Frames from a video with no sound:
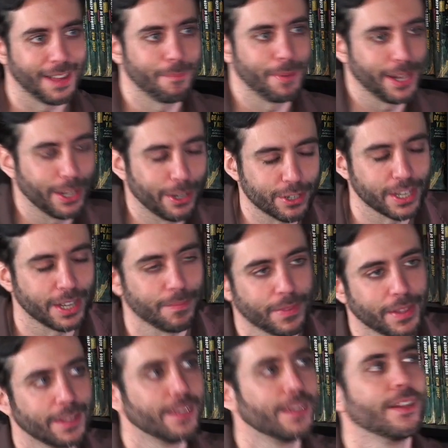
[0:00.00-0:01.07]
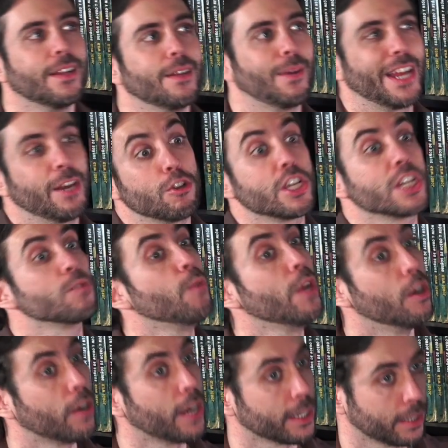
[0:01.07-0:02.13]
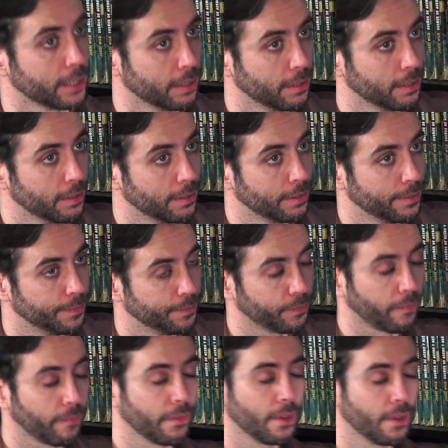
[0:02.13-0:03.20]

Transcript: que, al final eh, hay noches muy locas claro y no puedo montar